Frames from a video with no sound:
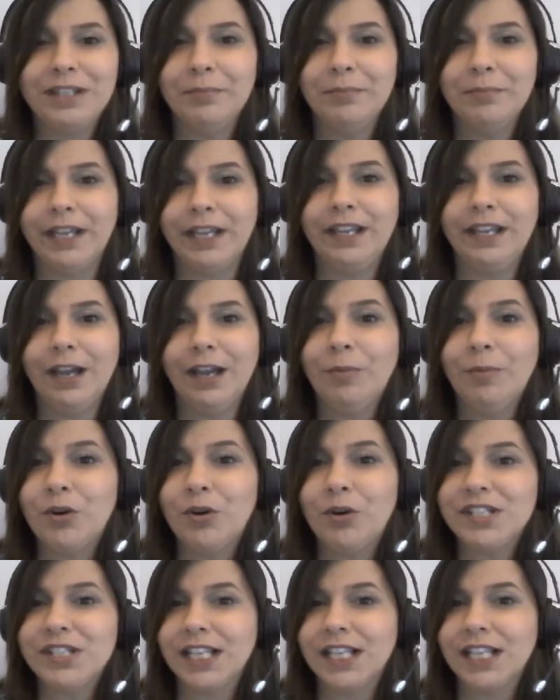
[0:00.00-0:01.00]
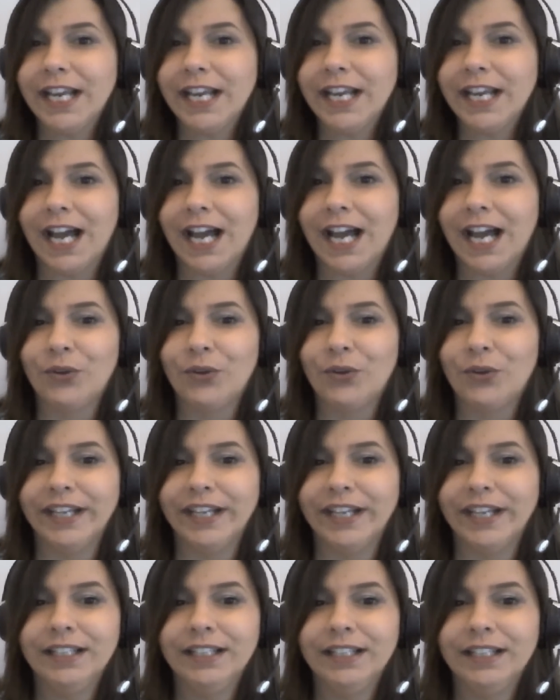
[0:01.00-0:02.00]
também é uma coisa legal,
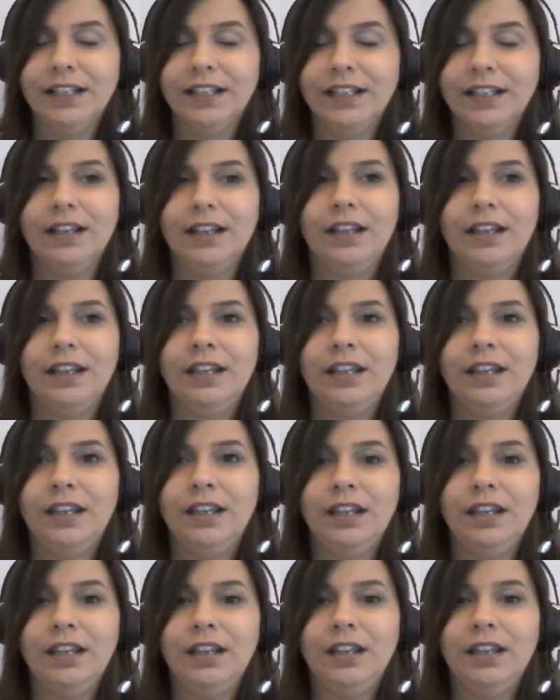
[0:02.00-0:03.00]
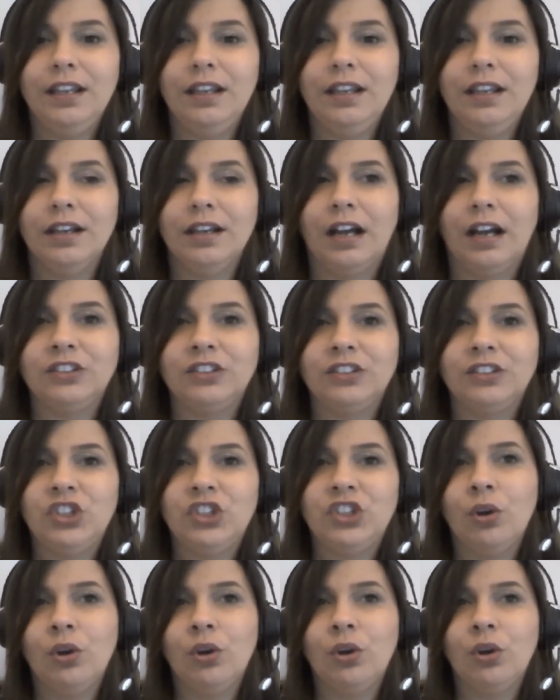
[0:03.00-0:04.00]
né? Uhum. E
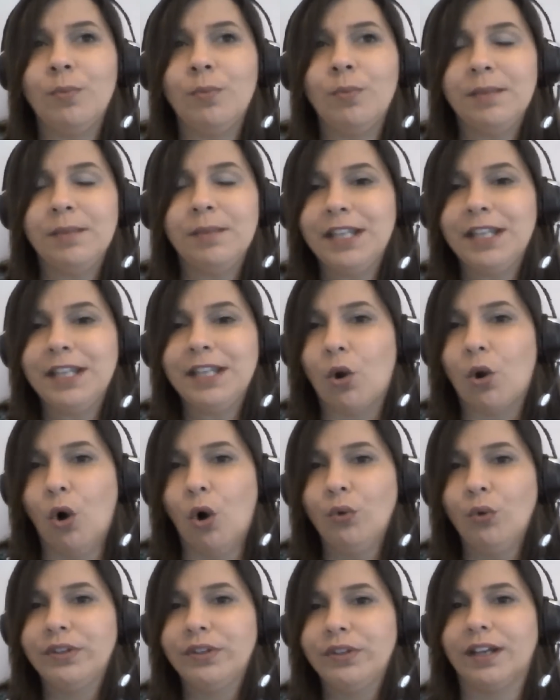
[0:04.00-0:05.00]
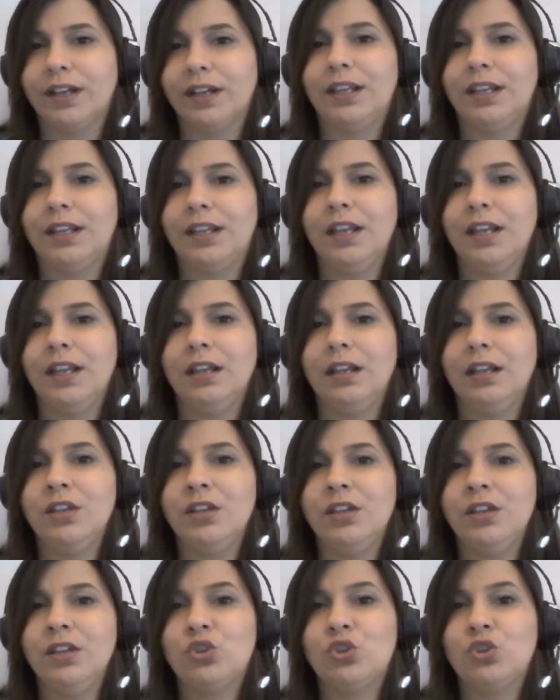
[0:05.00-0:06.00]
gente, eu comecei a me dar conta que
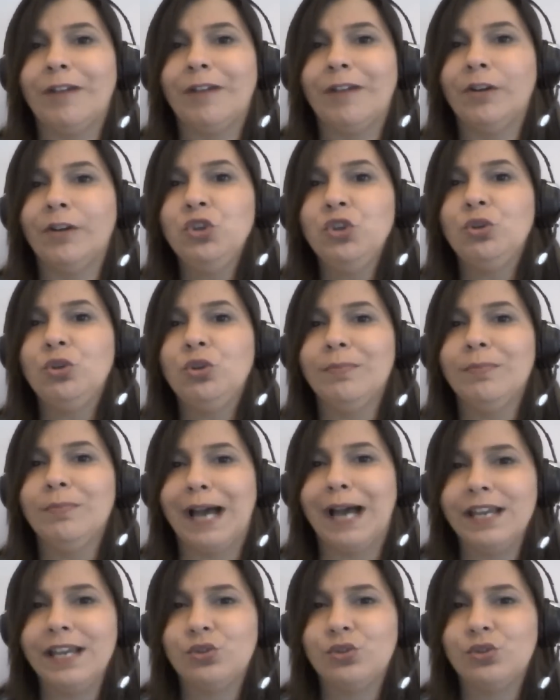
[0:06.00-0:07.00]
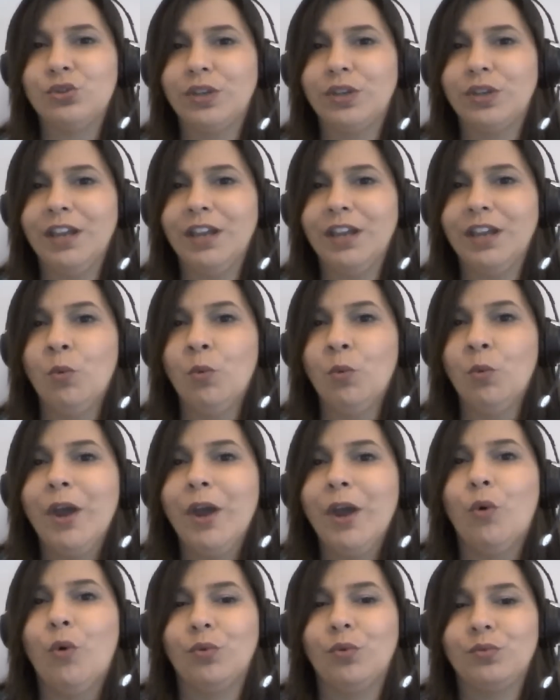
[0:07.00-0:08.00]
isso tomava muito mais do que o
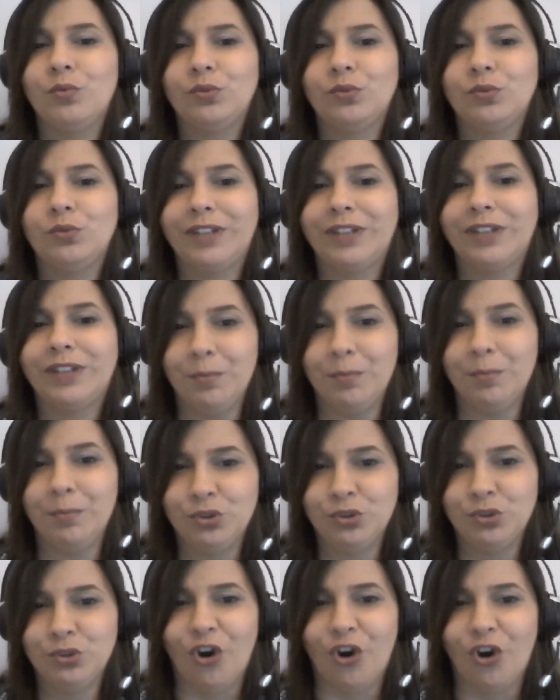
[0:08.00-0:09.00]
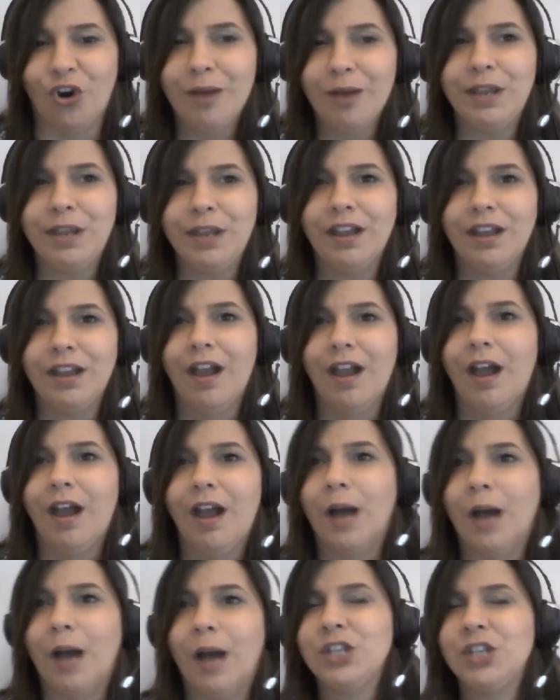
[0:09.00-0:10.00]
meu tempo de hobby
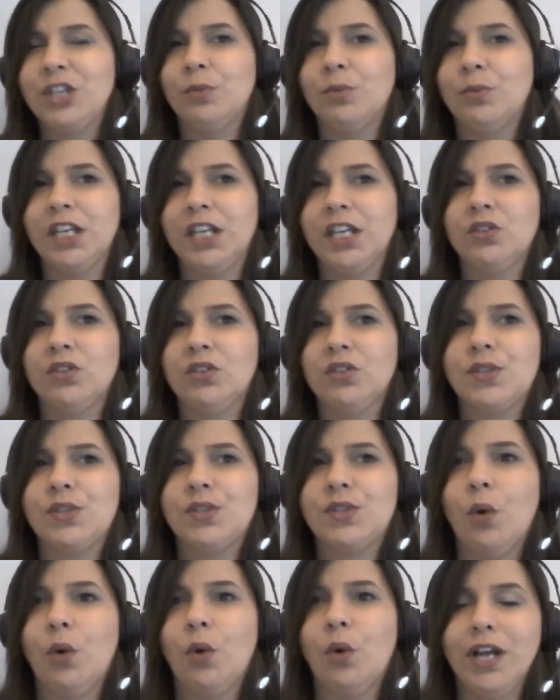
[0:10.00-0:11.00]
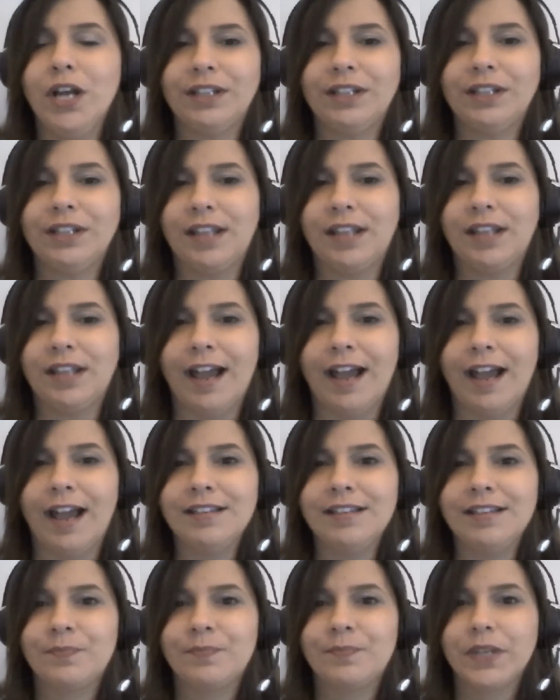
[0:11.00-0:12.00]
há mais ou menos há um ano
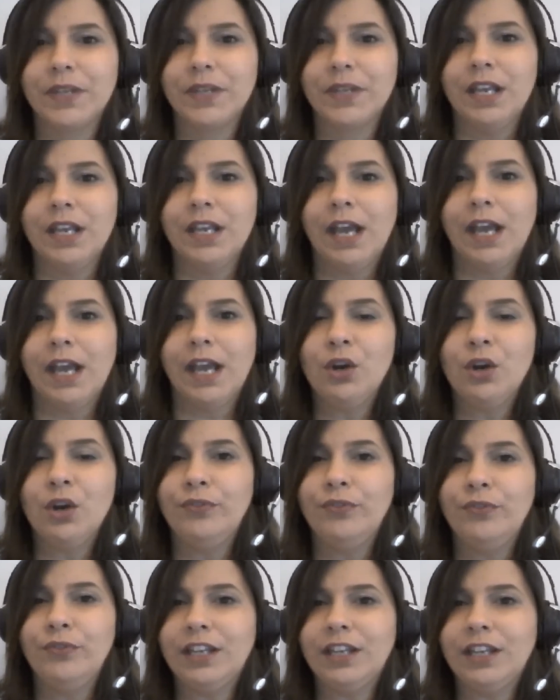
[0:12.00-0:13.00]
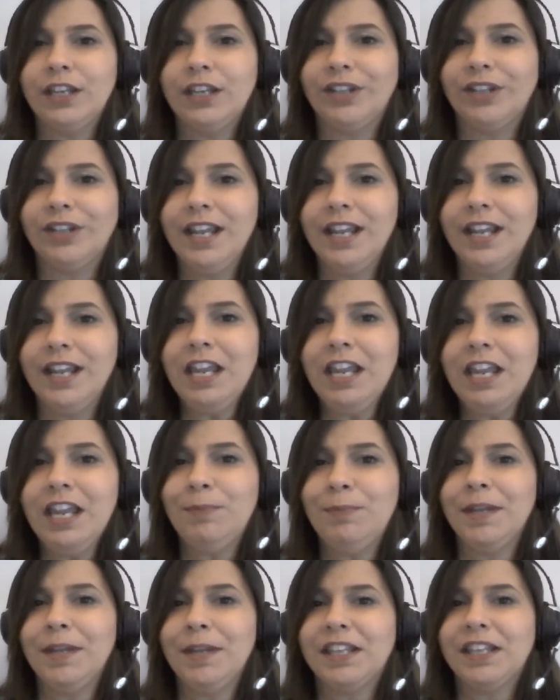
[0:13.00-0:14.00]
atrás. E aí eu vi que eu teria que
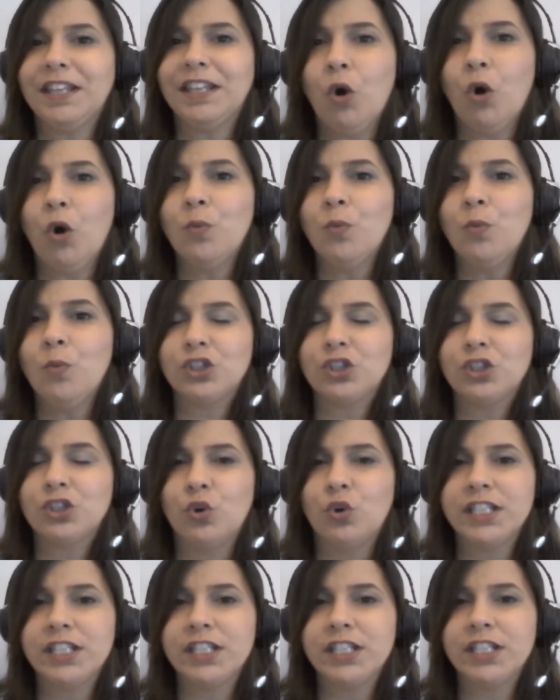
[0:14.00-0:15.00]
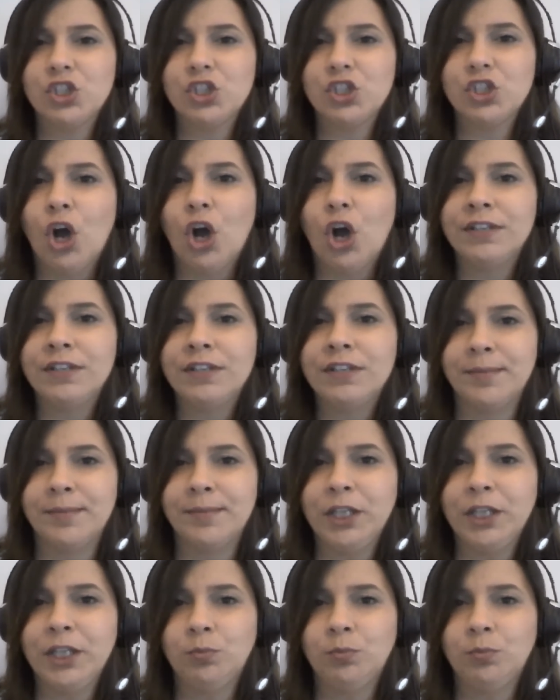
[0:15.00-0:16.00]
implementar algumas coisas novas
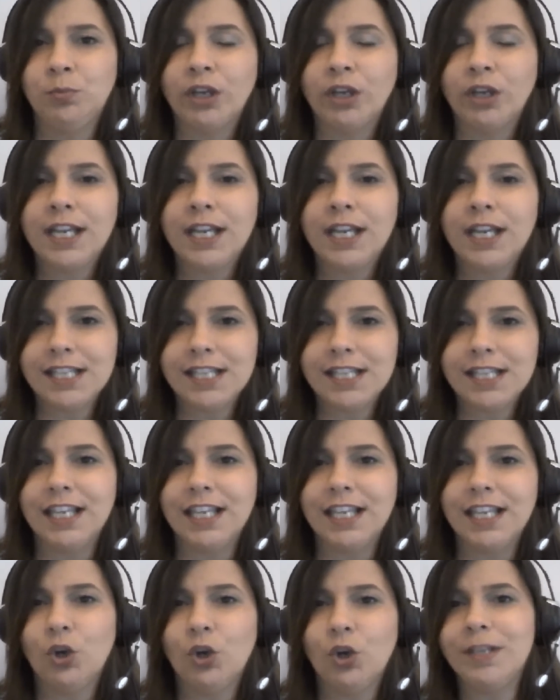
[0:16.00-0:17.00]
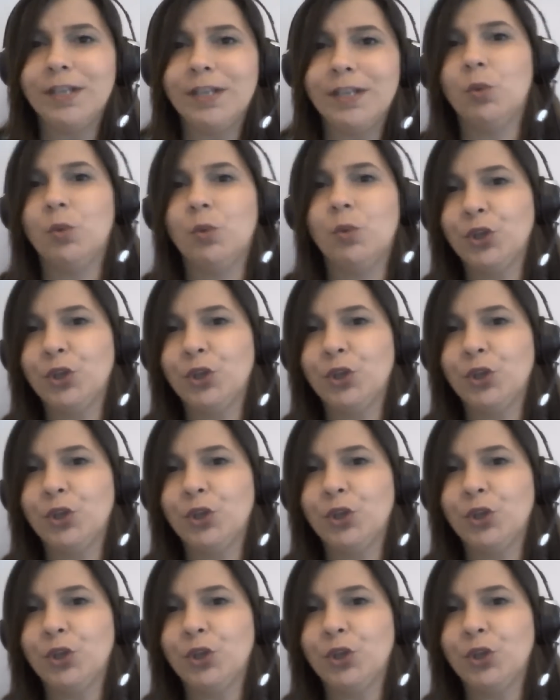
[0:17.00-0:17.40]
também no blog e crescer. Então comecei com